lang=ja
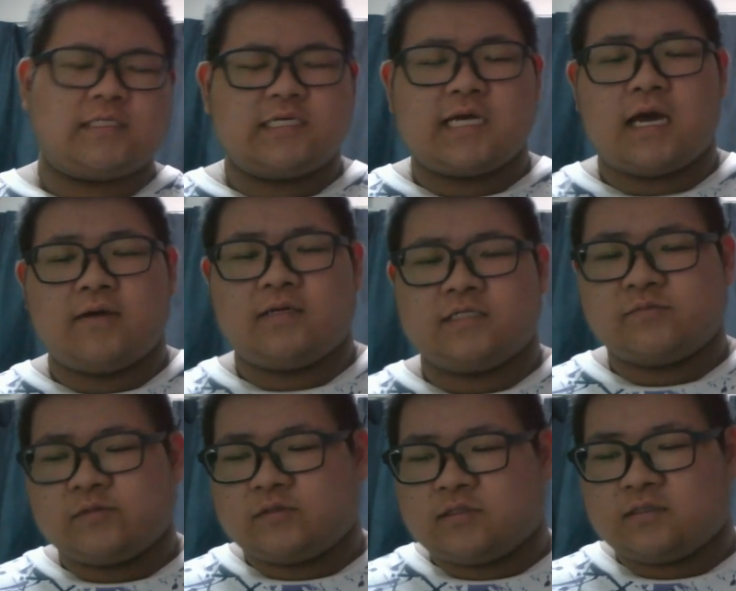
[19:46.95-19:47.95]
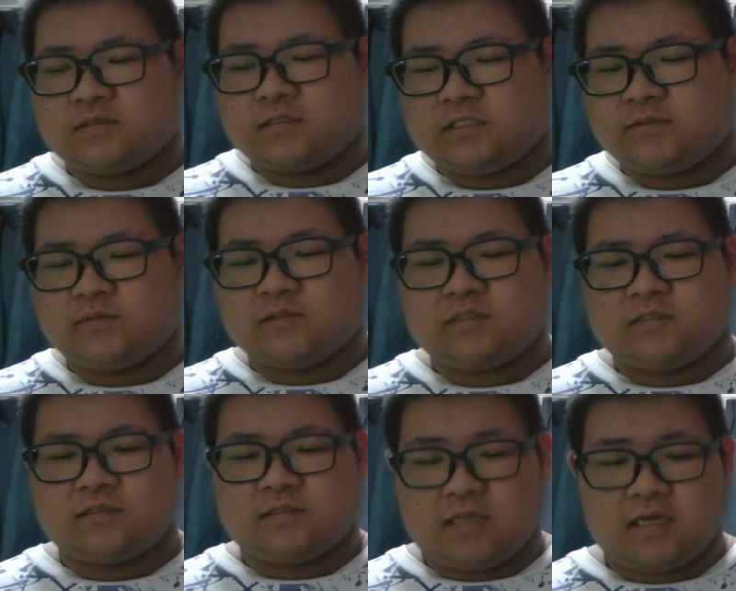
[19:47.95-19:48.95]
間違いは自分、自
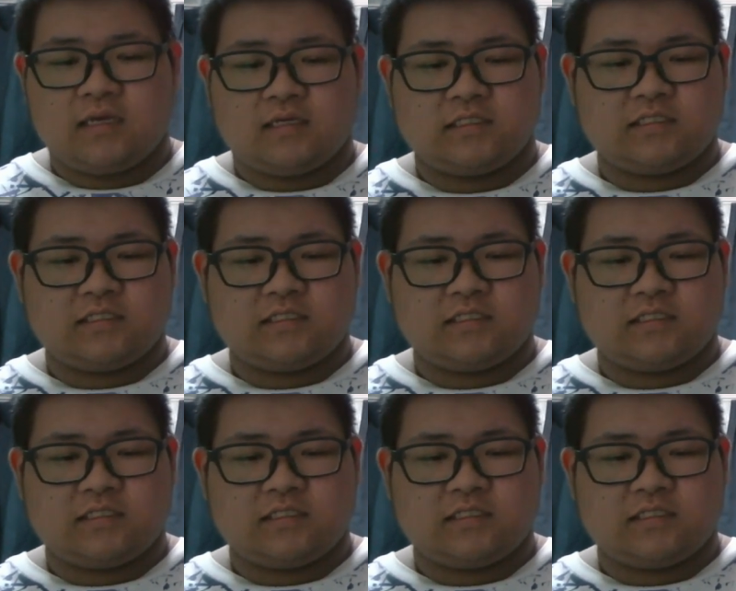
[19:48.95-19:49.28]
分ね、